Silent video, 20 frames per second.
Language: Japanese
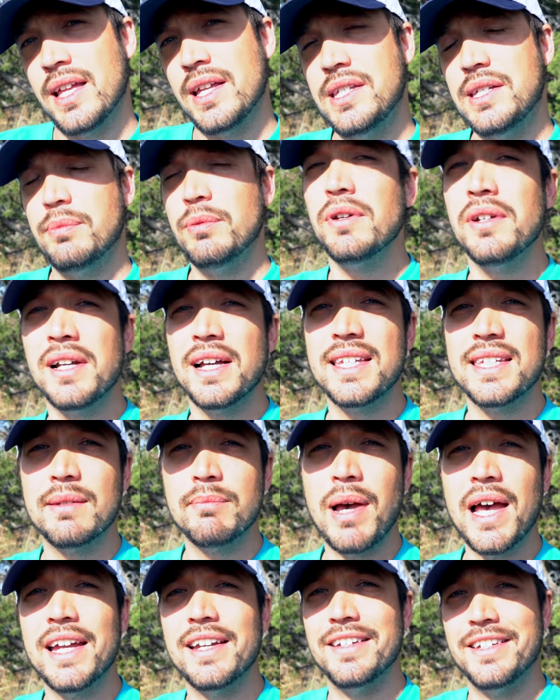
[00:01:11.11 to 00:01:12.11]
自分が
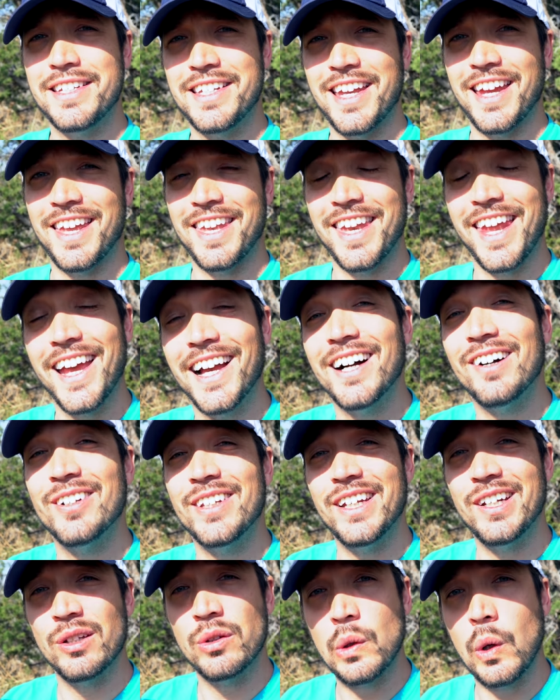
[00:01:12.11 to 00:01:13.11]
スマイルして笑顔
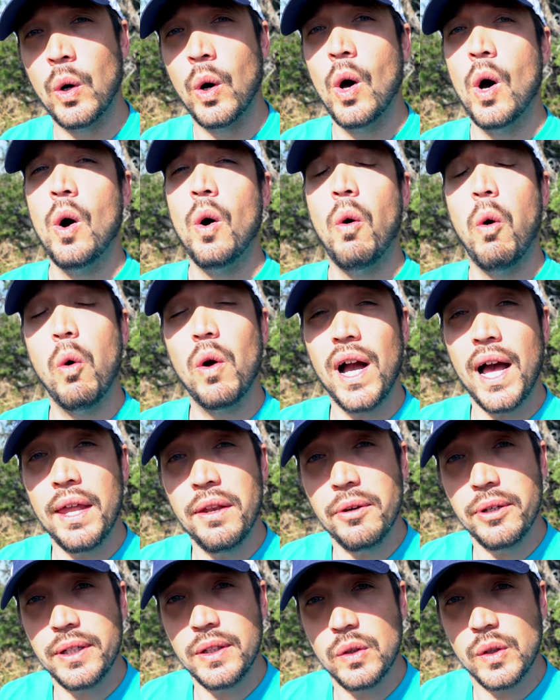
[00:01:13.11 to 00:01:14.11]
でいると他
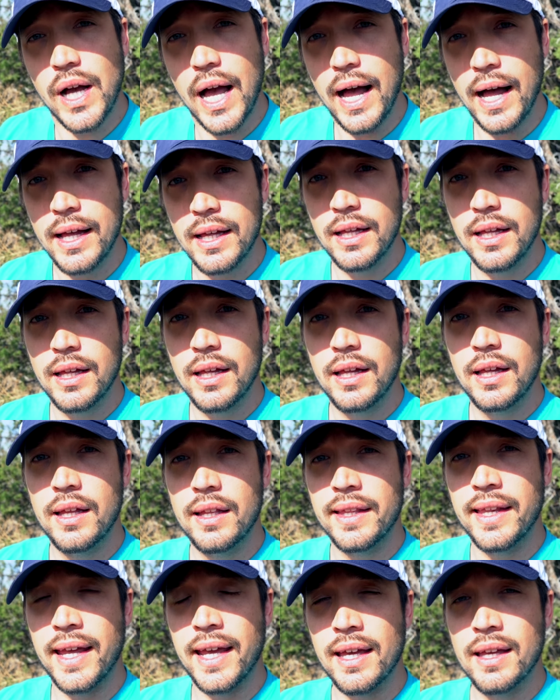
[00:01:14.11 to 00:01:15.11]
の人が
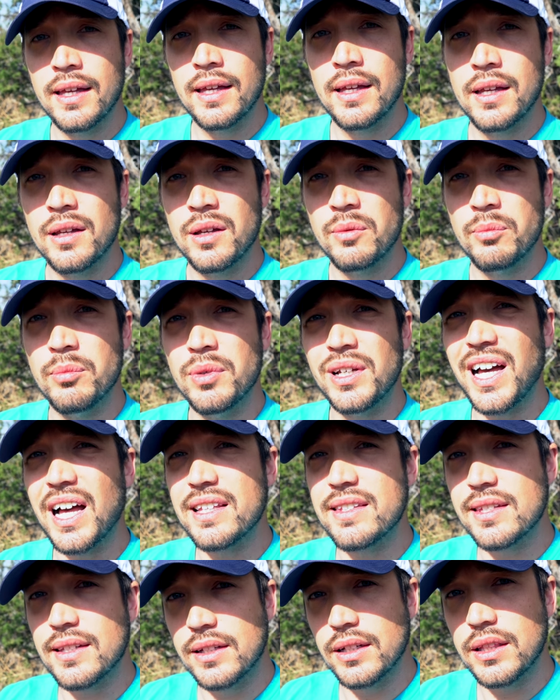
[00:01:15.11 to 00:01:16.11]
ねムカ
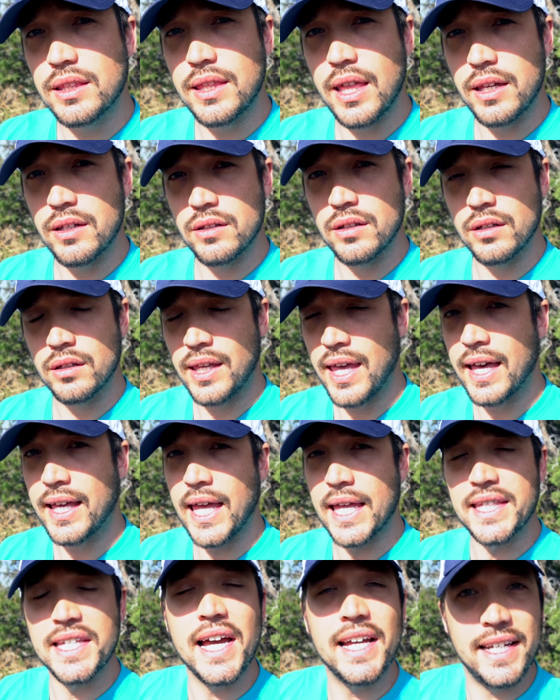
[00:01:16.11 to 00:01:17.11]
つくっていう経
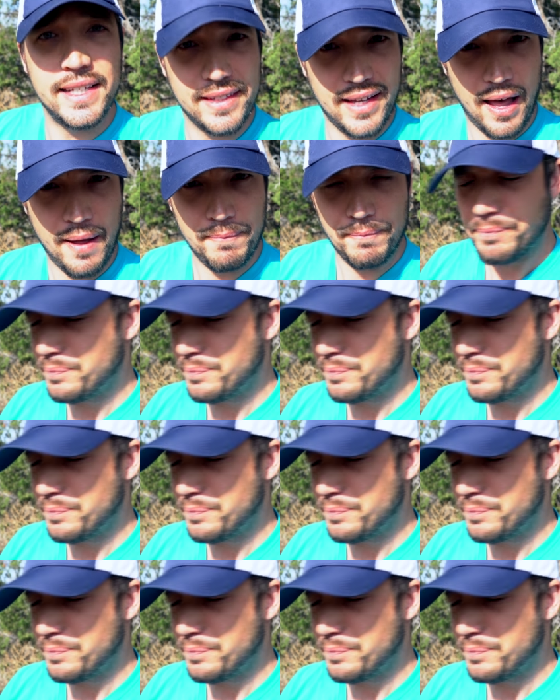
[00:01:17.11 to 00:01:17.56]
験ないですか？